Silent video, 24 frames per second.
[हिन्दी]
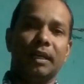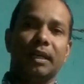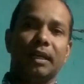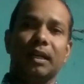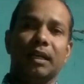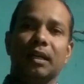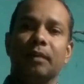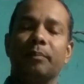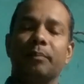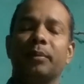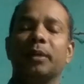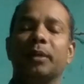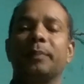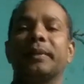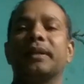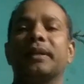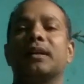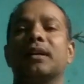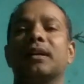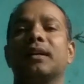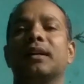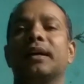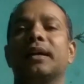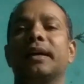प्रिपेयर
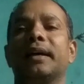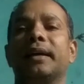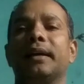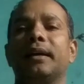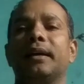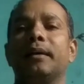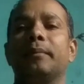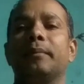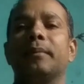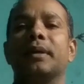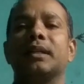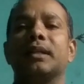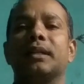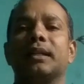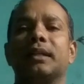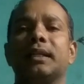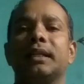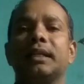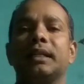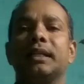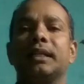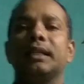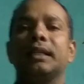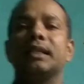करना है बट
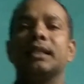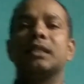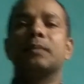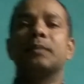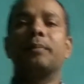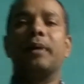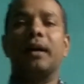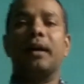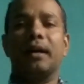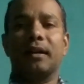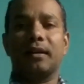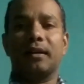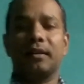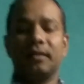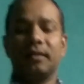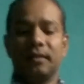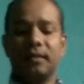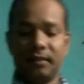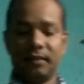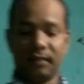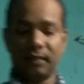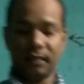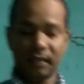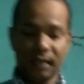इस बार
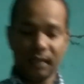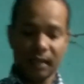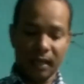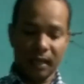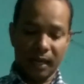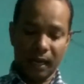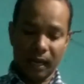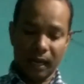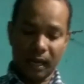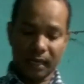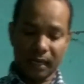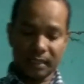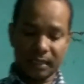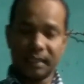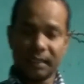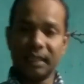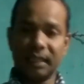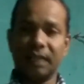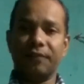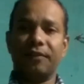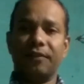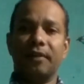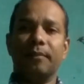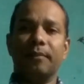आज
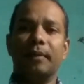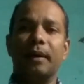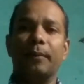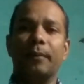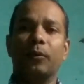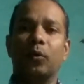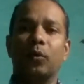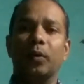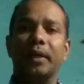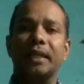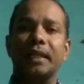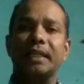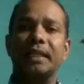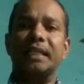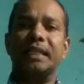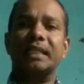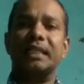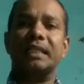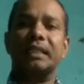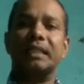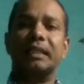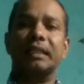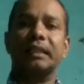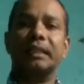सिर्फ हम आपको एक
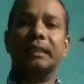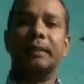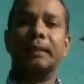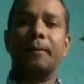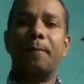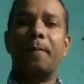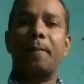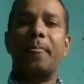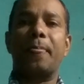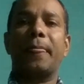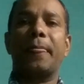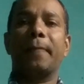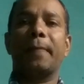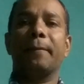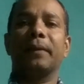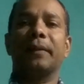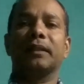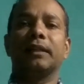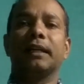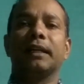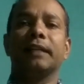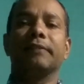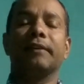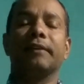चीज़
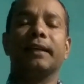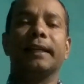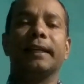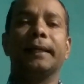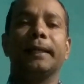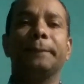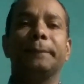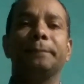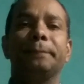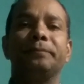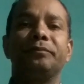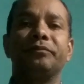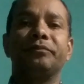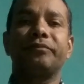बताने वाले हैं